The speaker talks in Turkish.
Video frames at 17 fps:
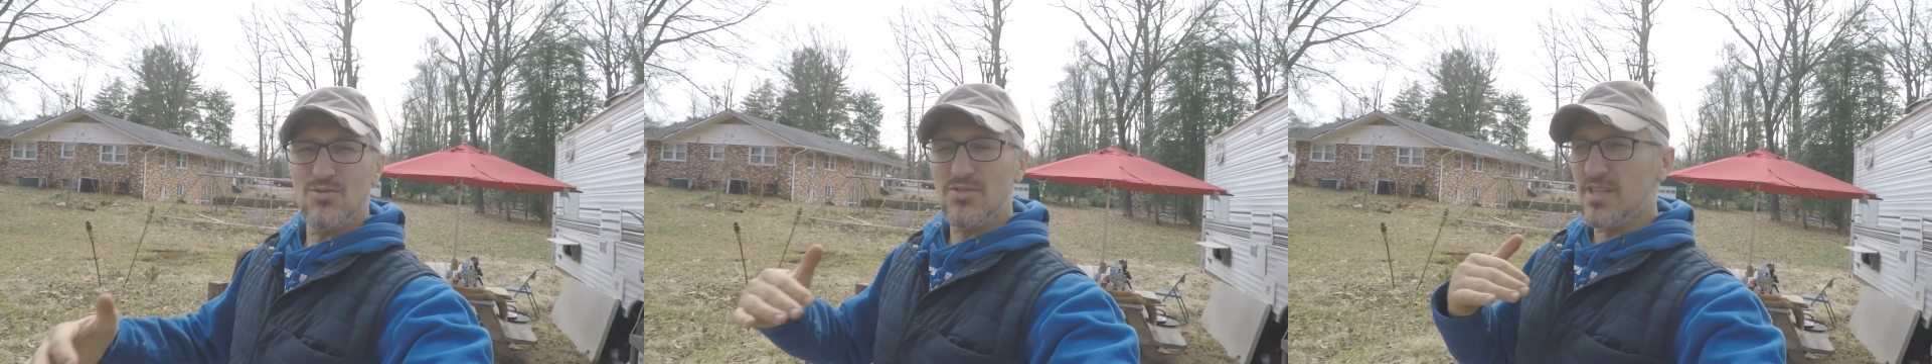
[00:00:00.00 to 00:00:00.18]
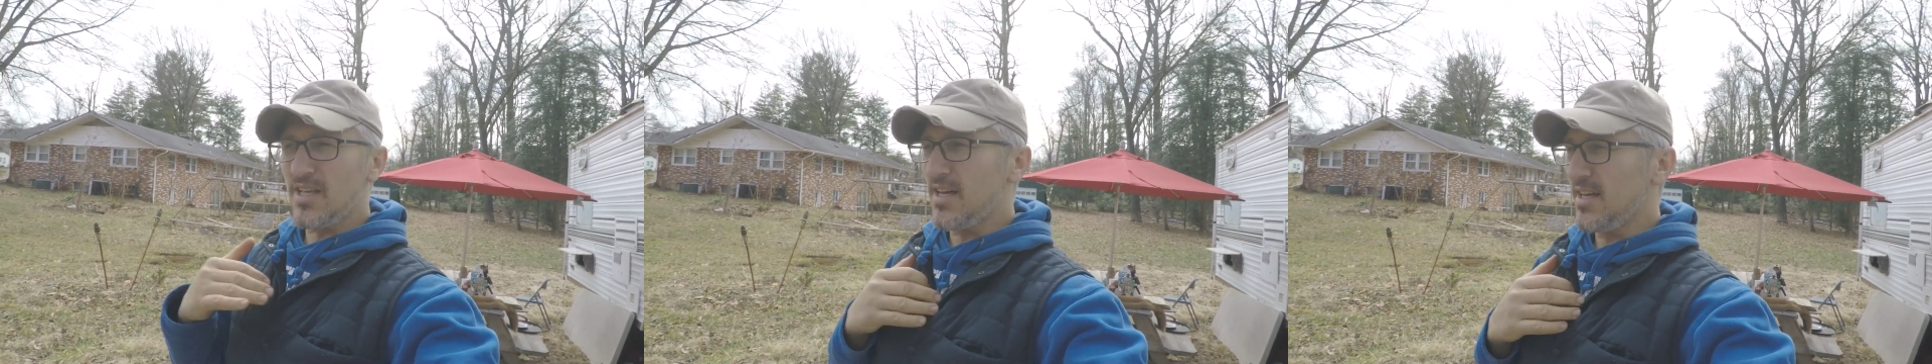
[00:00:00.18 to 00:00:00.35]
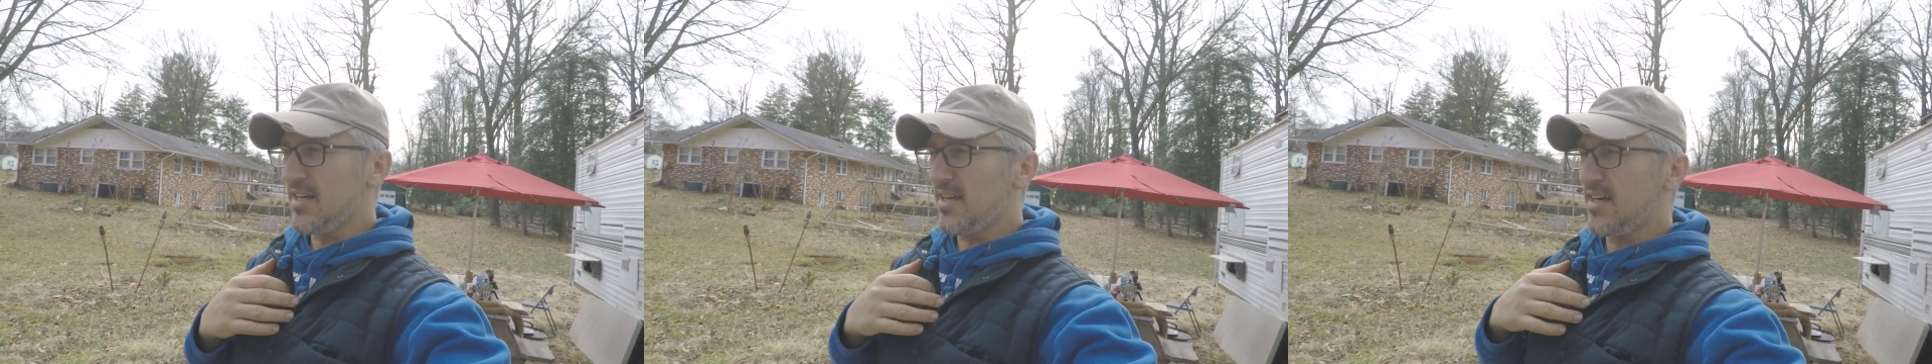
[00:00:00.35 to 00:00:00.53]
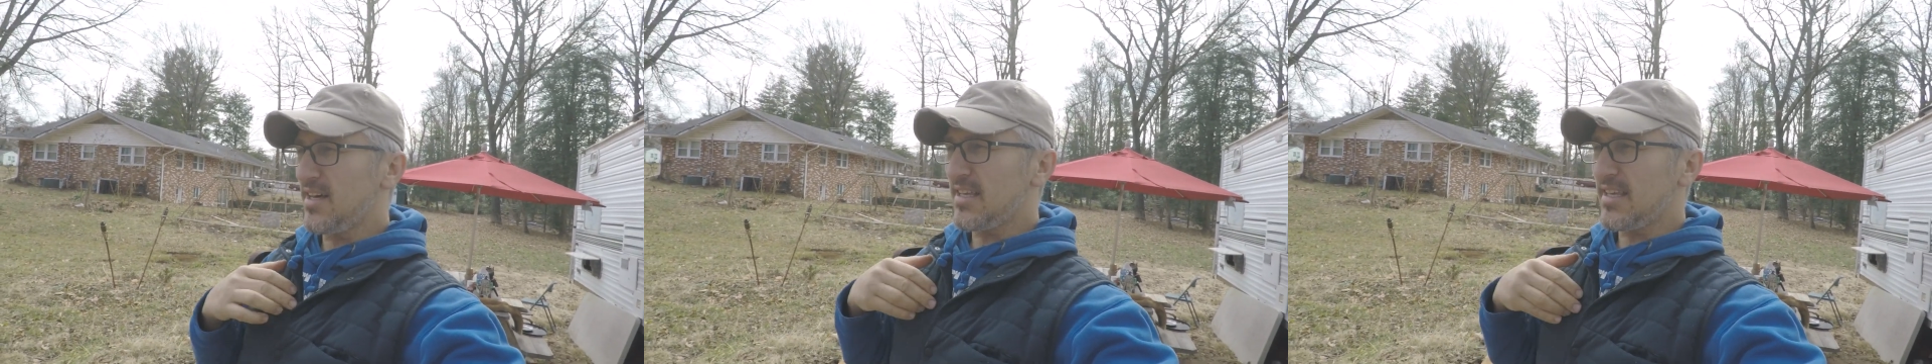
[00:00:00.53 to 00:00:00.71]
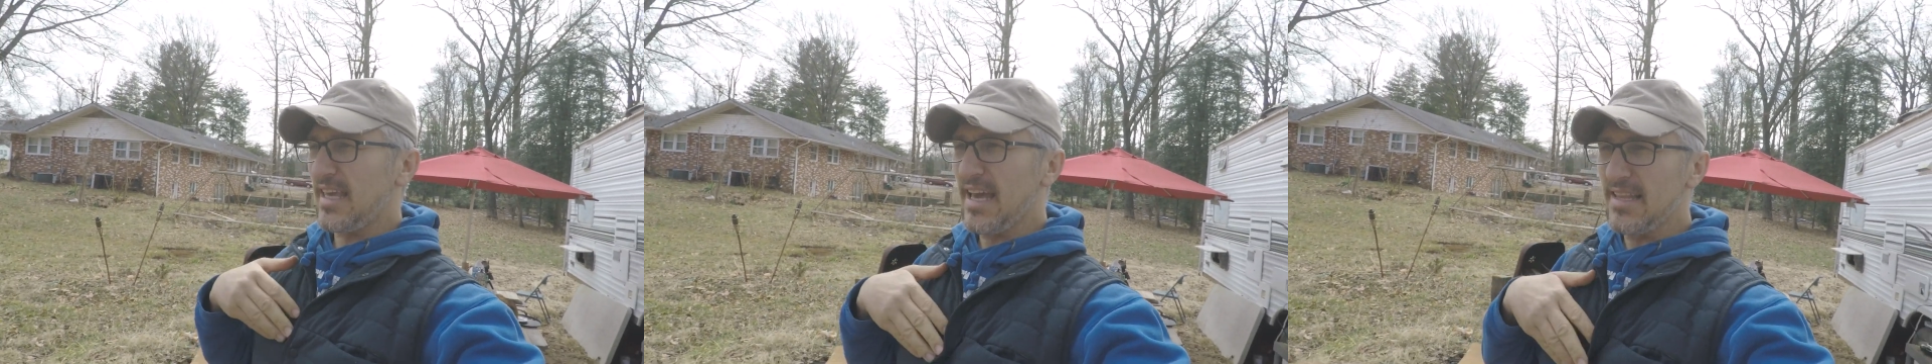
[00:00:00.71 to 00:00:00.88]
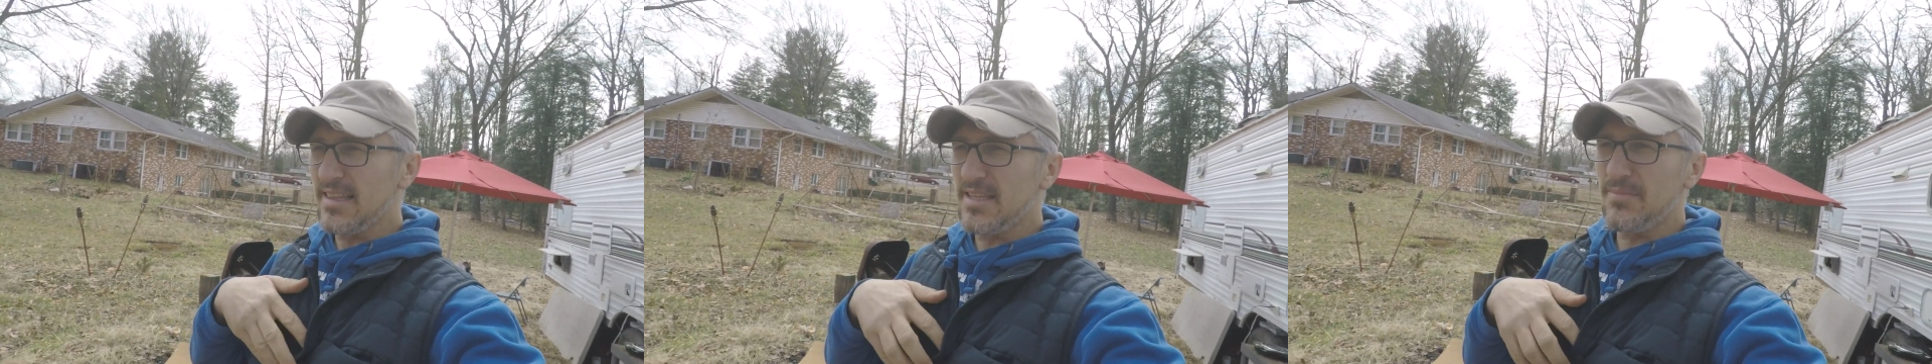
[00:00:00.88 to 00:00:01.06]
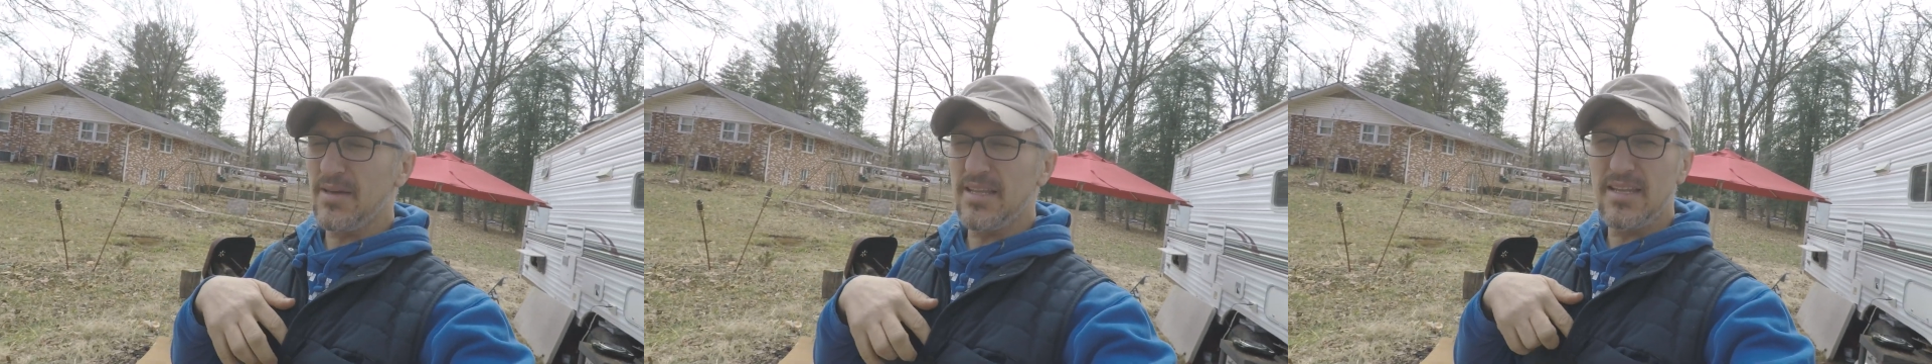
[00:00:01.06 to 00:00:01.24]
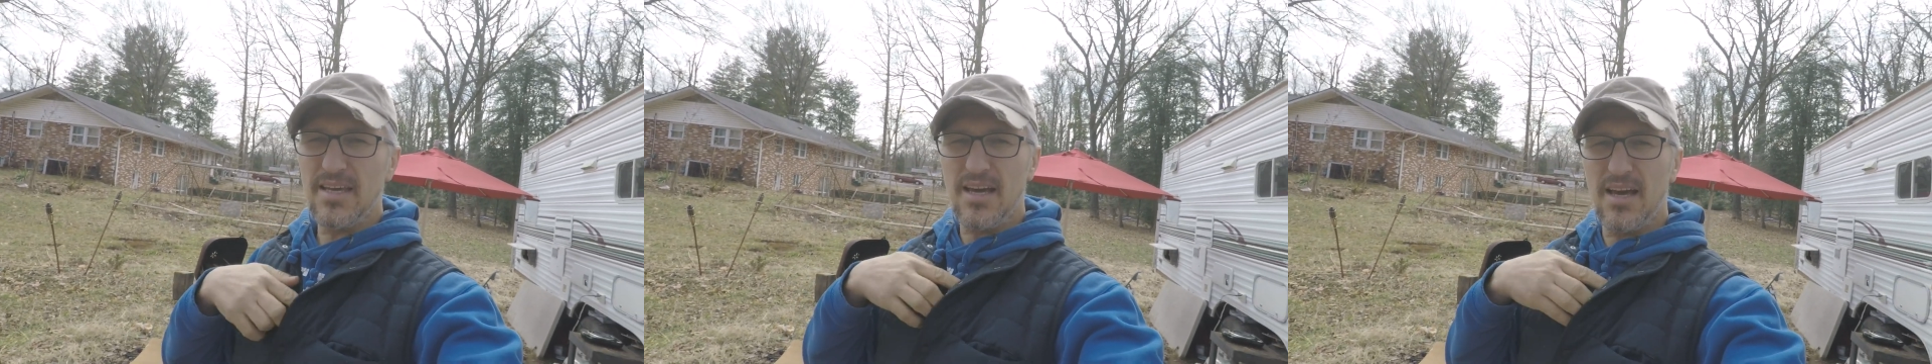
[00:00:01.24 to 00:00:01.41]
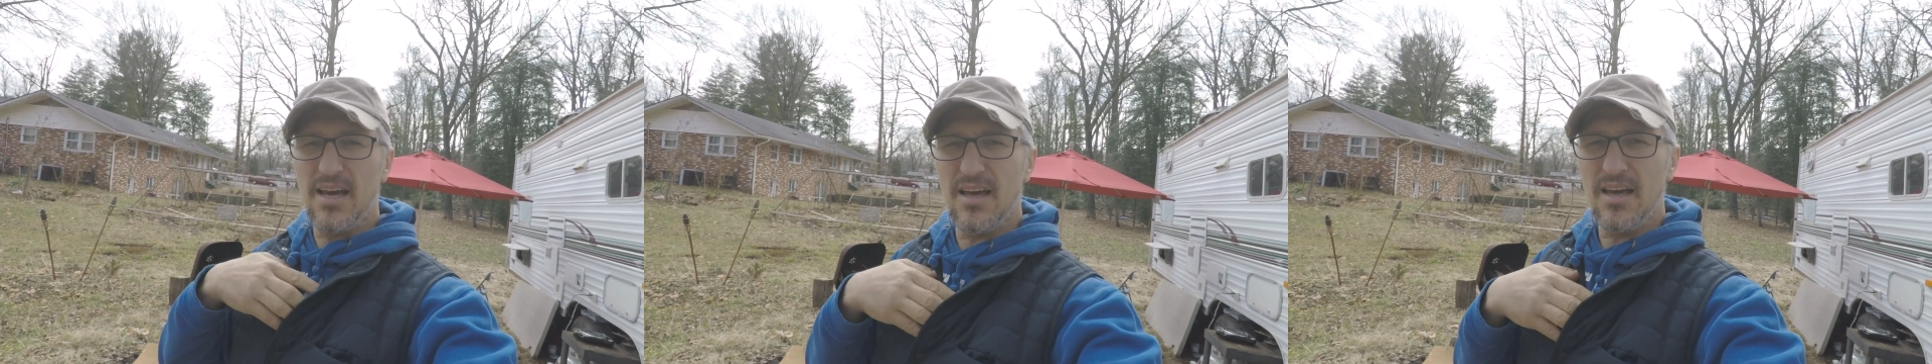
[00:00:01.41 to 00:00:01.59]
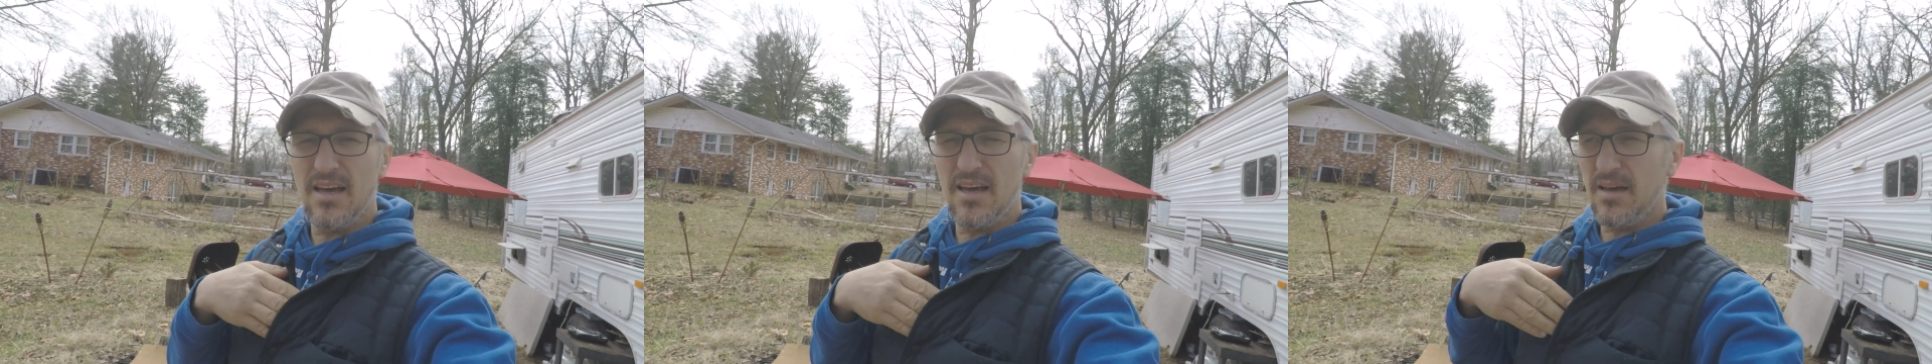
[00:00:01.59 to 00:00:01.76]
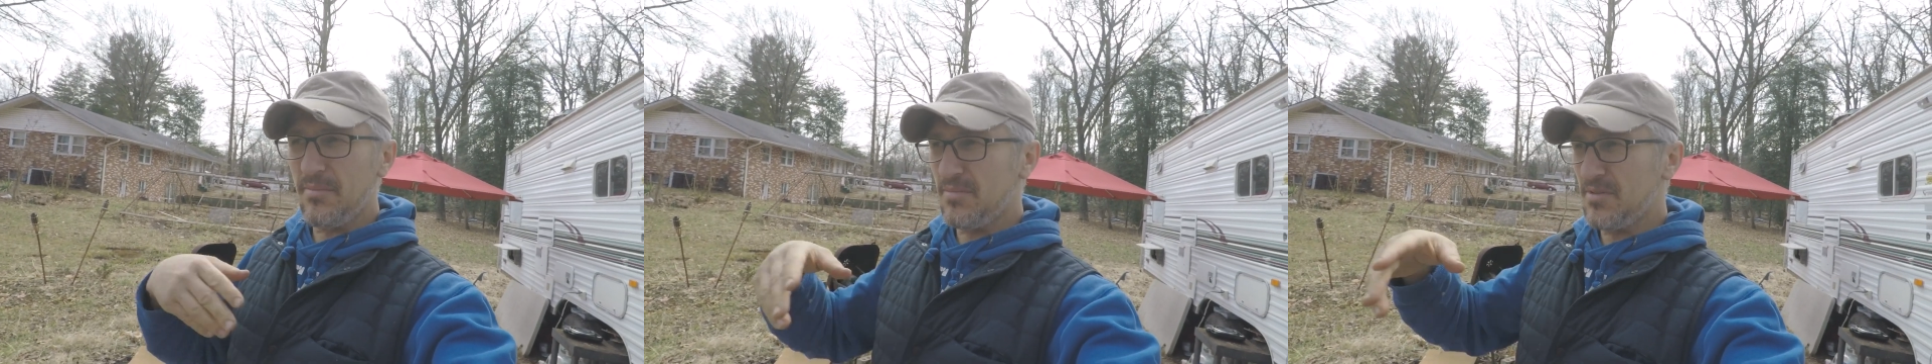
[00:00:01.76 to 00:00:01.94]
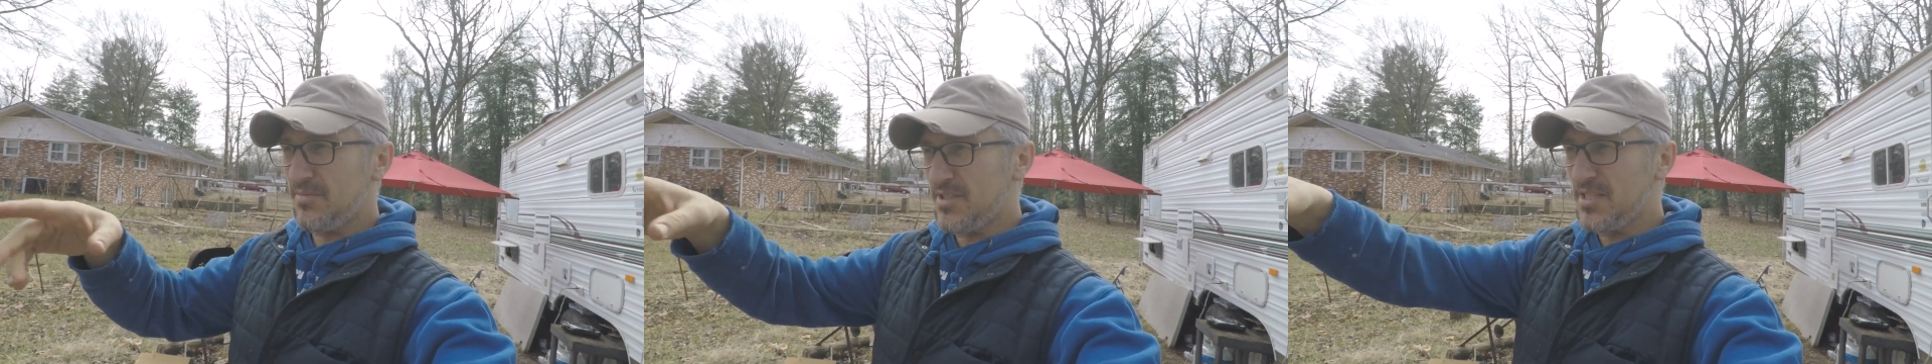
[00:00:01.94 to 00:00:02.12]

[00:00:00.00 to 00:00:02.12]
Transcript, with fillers: Usta e, geldi beni e,